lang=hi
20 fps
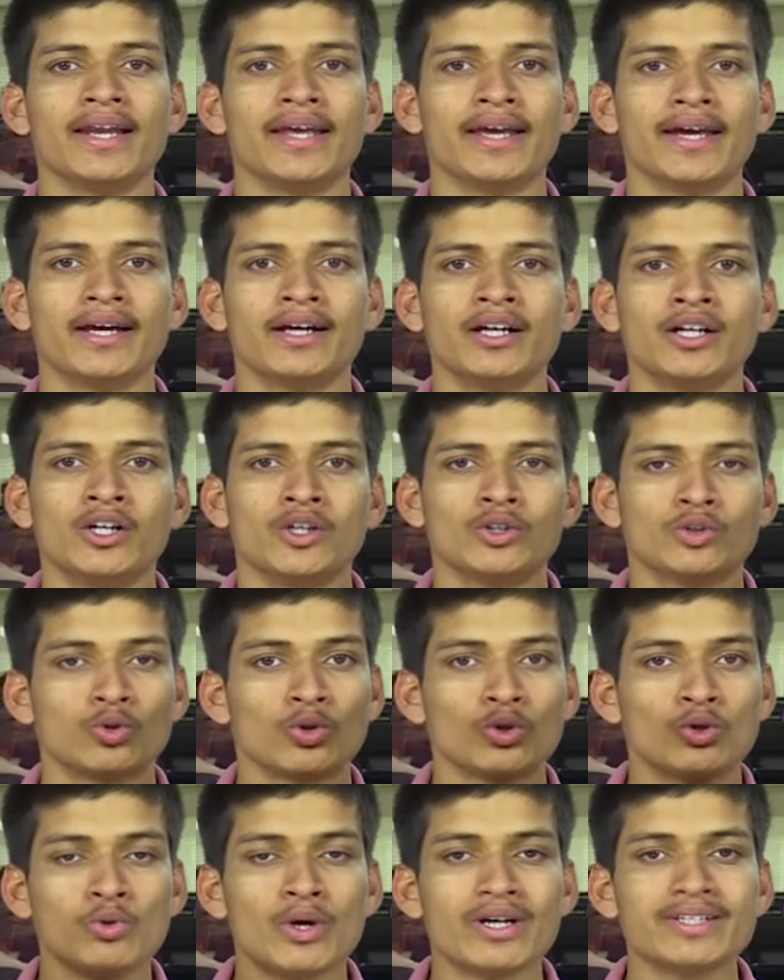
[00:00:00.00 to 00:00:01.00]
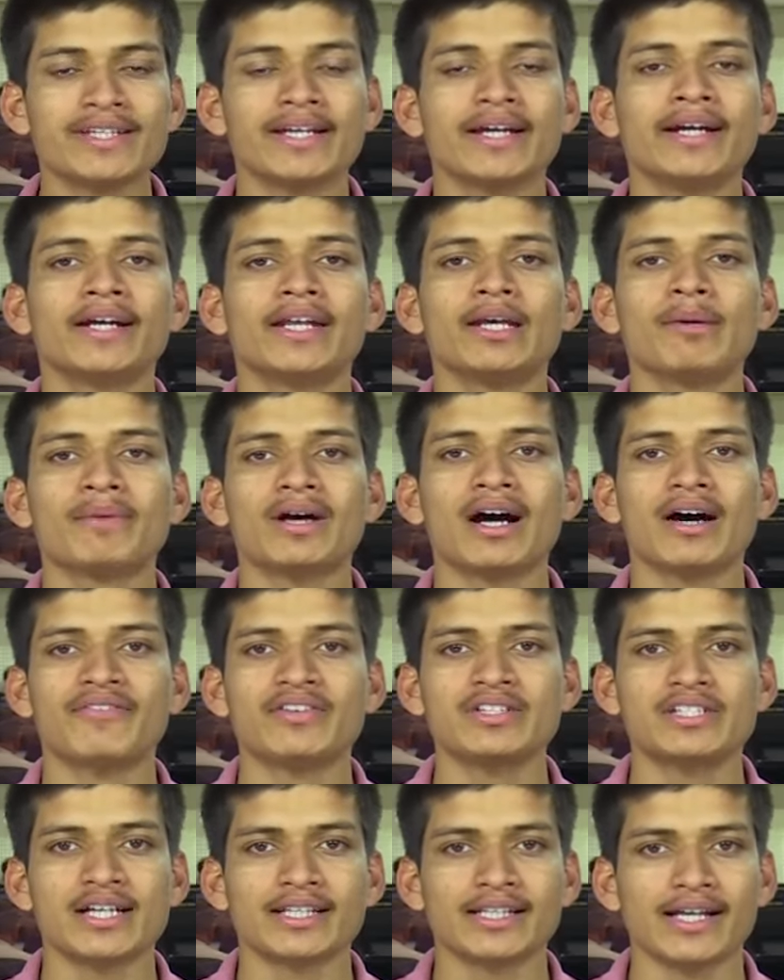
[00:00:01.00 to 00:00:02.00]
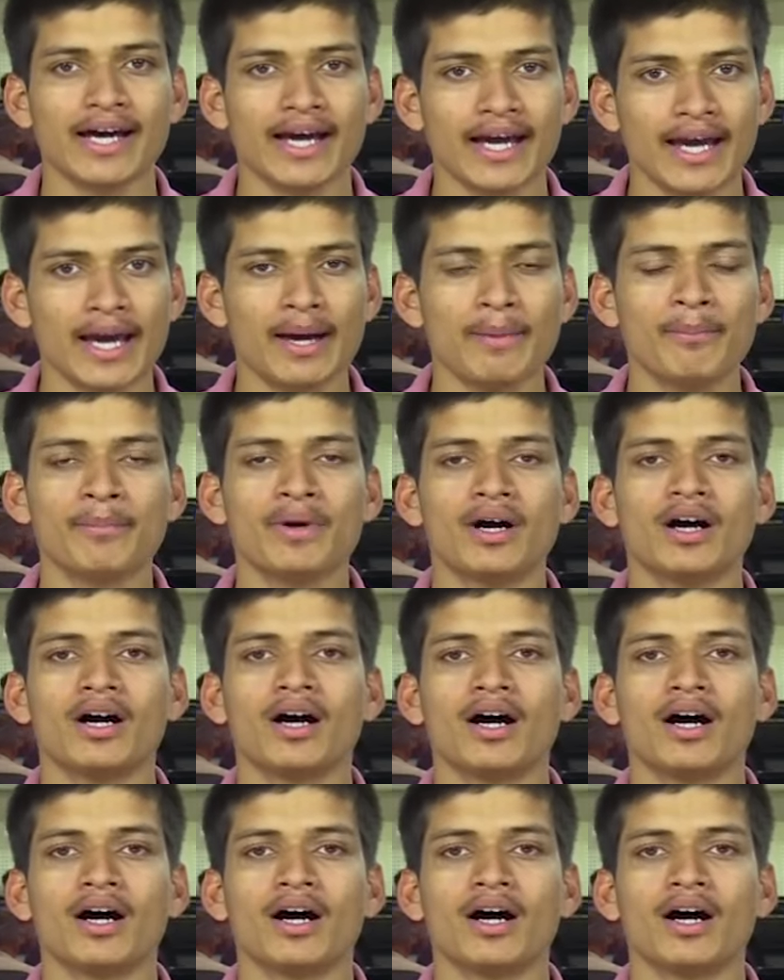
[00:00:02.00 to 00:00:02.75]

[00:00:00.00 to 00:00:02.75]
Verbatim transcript: लिए तो यूएसए की टीम काफ़ी ज़्यादा अहम